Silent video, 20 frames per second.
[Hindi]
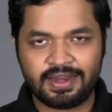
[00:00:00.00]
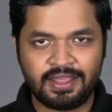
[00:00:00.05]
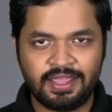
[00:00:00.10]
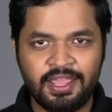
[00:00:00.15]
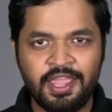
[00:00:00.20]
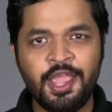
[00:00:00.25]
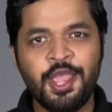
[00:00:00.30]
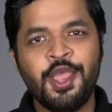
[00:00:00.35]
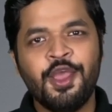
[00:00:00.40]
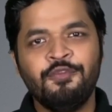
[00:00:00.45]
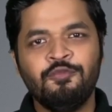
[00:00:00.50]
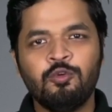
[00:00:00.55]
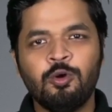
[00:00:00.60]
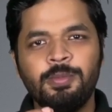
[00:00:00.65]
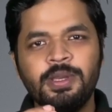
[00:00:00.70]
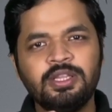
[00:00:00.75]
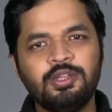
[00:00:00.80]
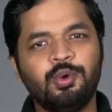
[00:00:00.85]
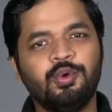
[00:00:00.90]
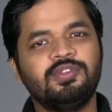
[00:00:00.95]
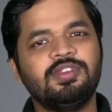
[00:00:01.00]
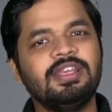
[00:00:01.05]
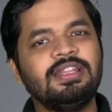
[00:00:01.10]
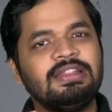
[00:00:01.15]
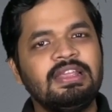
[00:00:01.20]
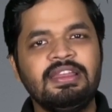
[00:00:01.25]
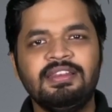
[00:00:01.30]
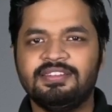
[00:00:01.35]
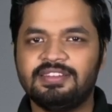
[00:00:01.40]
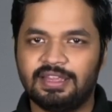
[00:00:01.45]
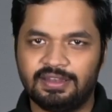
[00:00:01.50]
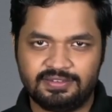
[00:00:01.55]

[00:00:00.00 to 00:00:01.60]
रहे हैं वो भी दो से तीन साल